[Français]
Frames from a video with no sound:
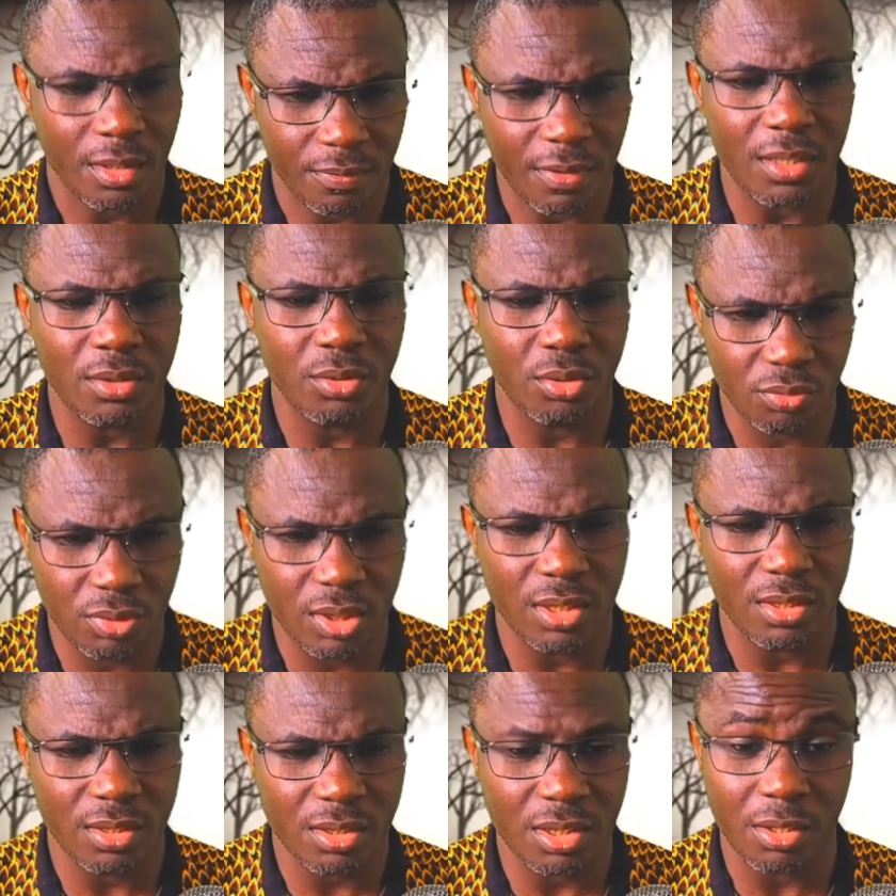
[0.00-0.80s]
Il va dire,
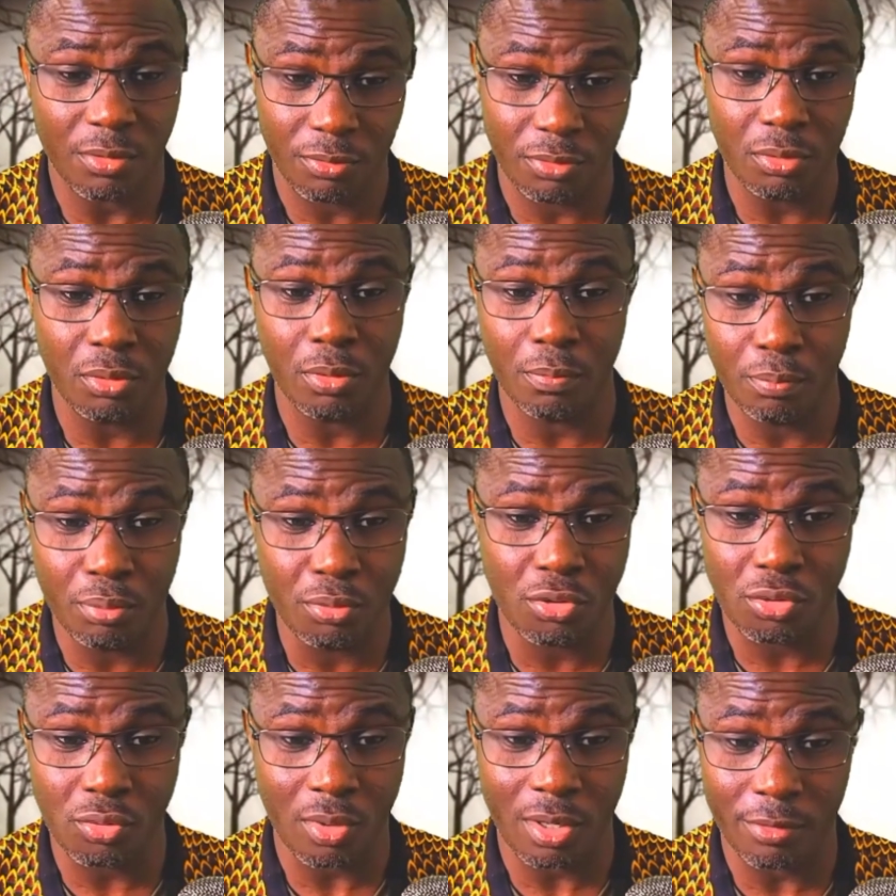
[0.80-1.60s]
oui, j'ai vu le
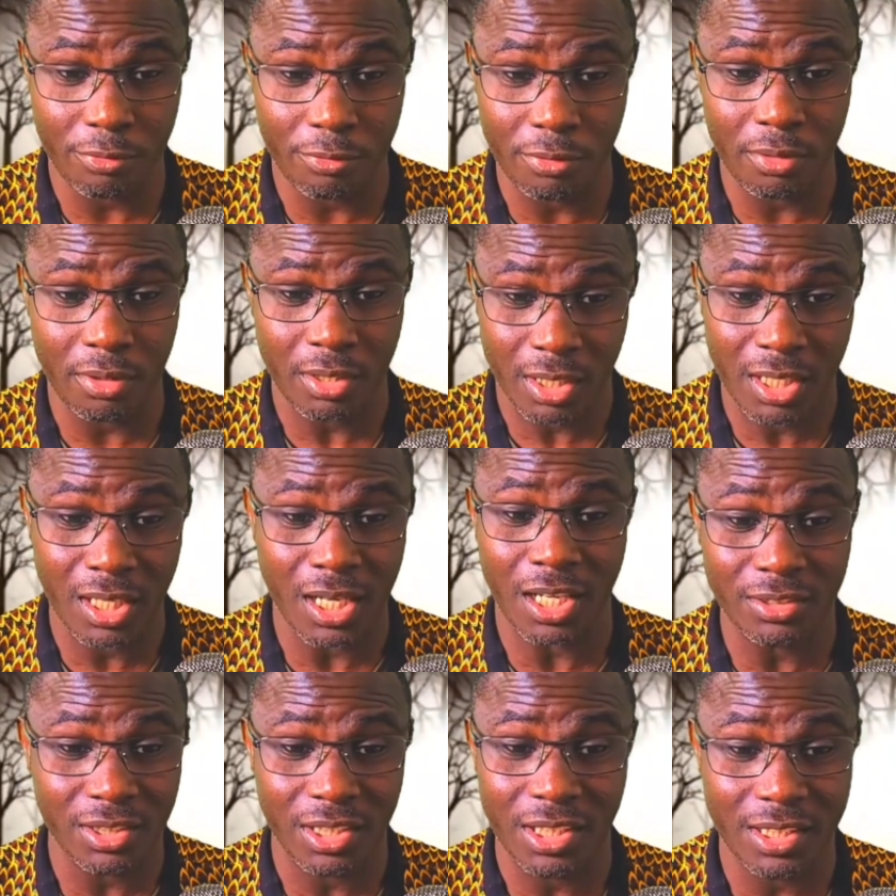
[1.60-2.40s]
buisson en feu et
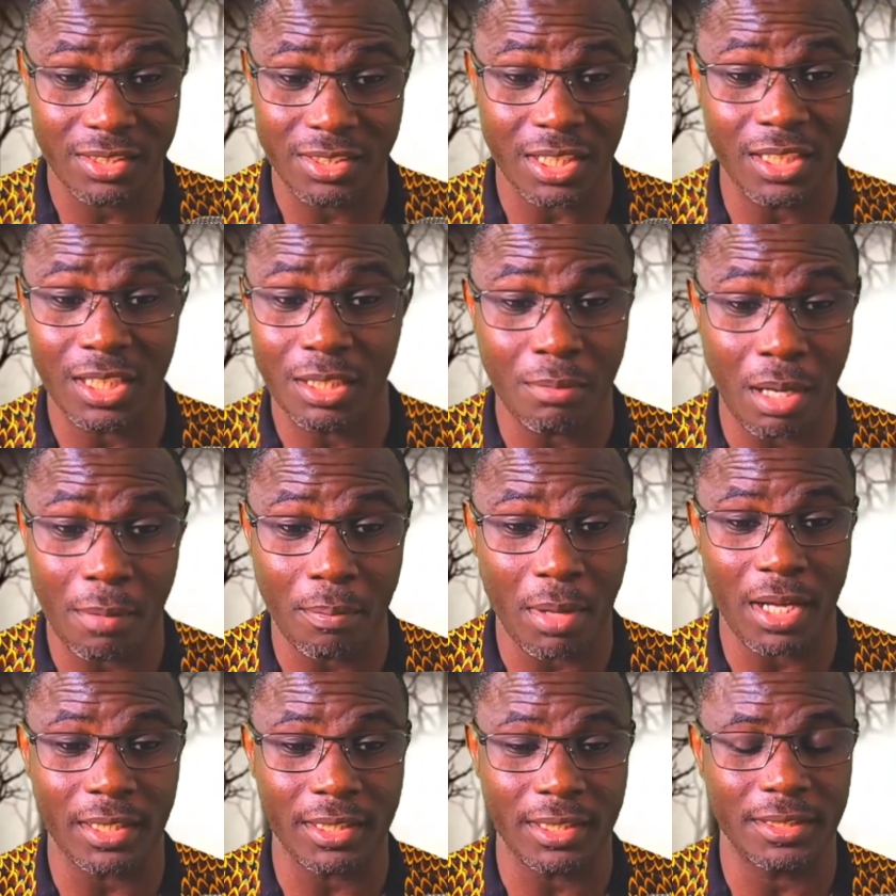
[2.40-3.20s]
l'ange de l'Éternel
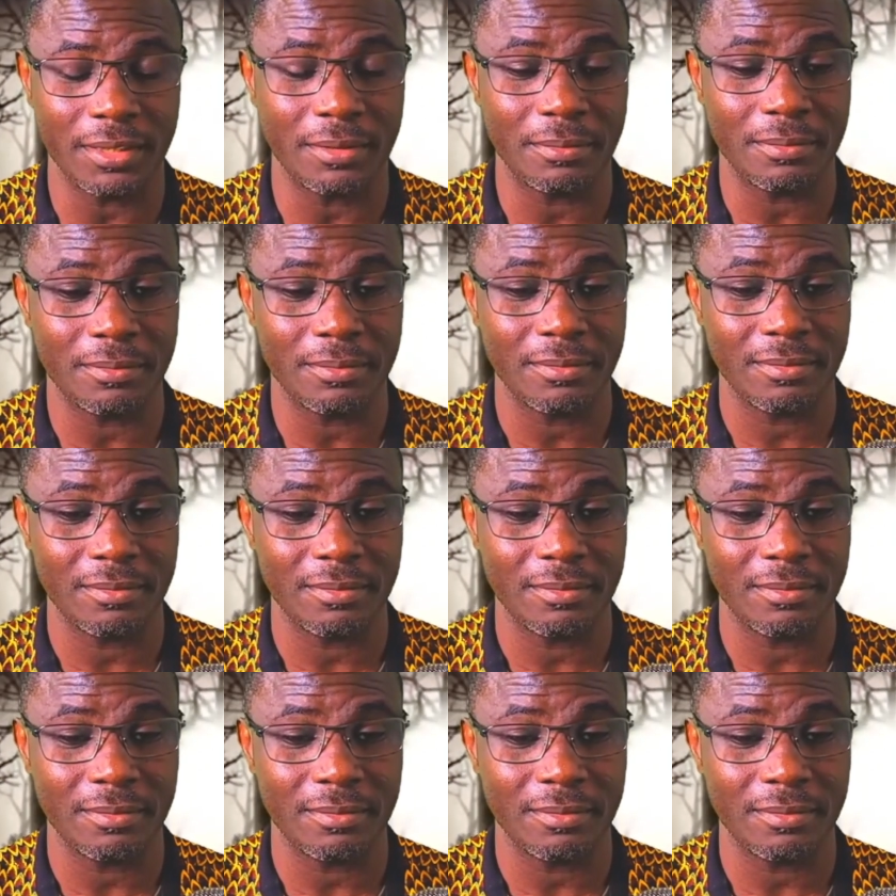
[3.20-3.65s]
m'a parlé.